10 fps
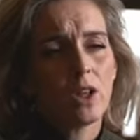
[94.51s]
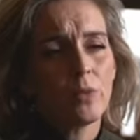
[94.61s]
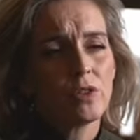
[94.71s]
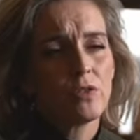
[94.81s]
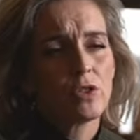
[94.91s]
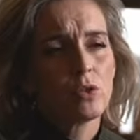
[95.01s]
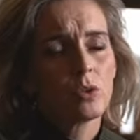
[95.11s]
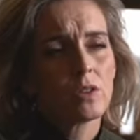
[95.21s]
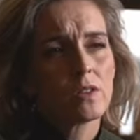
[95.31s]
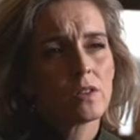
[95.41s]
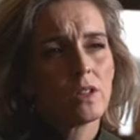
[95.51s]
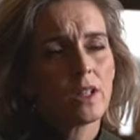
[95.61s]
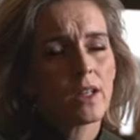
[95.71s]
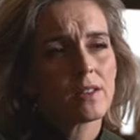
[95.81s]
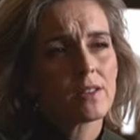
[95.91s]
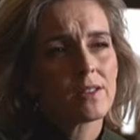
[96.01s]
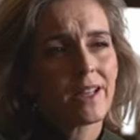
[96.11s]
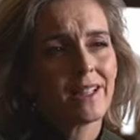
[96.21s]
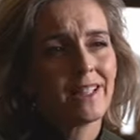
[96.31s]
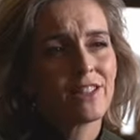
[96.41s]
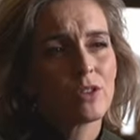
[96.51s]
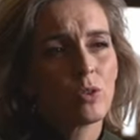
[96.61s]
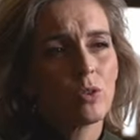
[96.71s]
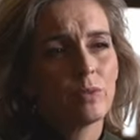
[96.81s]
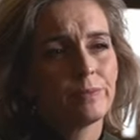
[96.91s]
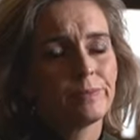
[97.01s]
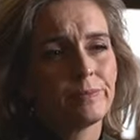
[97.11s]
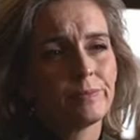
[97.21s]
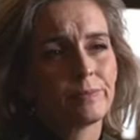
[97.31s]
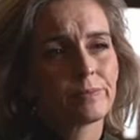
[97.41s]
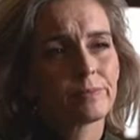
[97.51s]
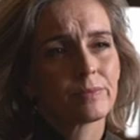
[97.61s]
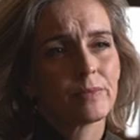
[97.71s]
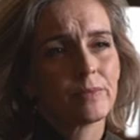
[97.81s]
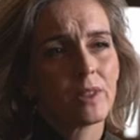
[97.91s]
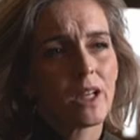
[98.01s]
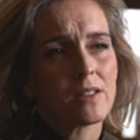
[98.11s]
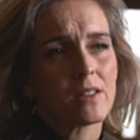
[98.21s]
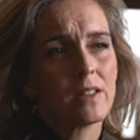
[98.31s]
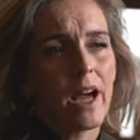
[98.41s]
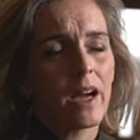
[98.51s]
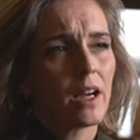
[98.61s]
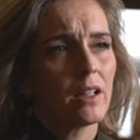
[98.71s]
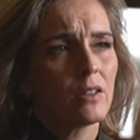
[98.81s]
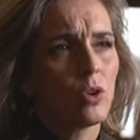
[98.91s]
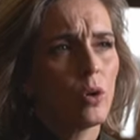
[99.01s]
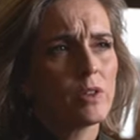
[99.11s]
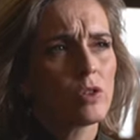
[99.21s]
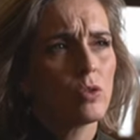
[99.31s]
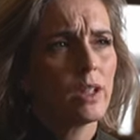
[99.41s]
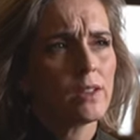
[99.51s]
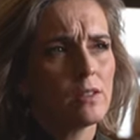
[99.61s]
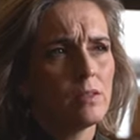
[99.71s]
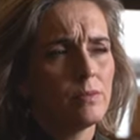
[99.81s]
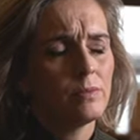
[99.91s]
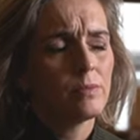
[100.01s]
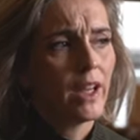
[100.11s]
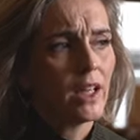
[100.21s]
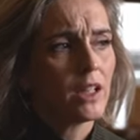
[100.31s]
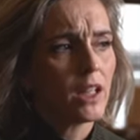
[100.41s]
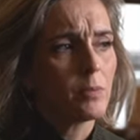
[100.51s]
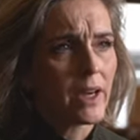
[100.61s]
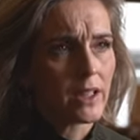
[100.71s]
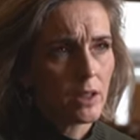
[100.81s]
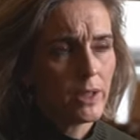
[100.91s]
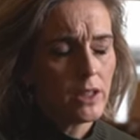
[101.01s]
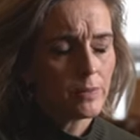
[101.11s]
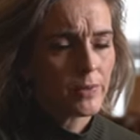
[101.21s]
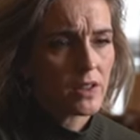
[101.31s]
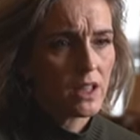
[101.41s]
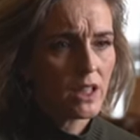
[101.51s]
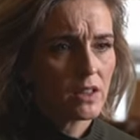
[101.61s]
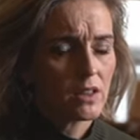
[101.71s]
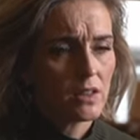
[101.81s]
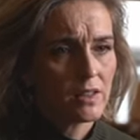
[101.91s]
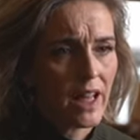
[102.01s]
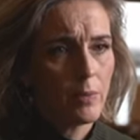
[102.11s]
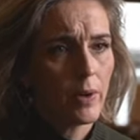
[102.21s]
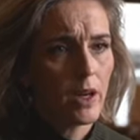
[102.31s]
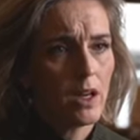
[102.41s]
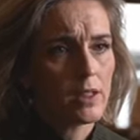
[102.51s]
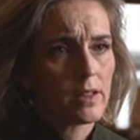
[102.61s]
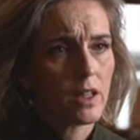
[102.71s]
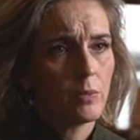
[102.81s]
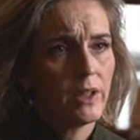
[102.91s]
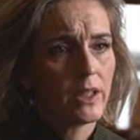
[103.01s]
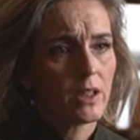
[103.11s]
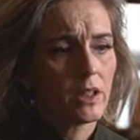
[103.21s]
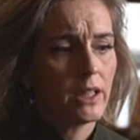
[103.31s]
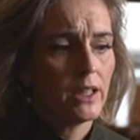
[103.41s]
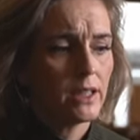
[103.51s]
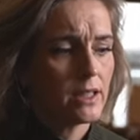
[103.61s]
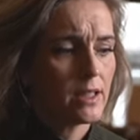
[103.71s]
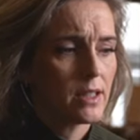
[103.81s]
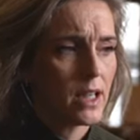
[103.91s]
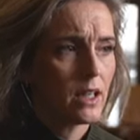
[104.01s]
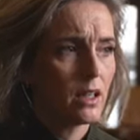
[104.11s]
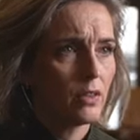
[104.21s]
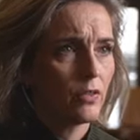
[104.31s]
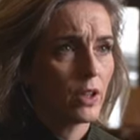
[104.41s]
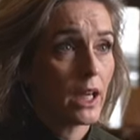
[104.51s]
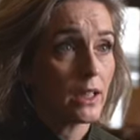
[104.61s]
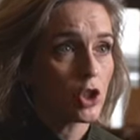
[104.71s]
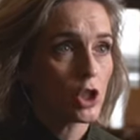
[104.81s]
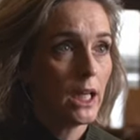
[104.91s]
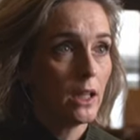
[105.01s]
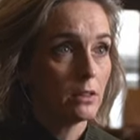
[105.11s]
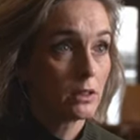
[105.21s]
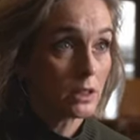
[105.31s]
glaube, sie versucht es die ganze Zeit nicht so ganz nah rankommen zu lassen, weil ich, ich merke nämlich, dass ich selber als Annemike in die Szene ganz schnell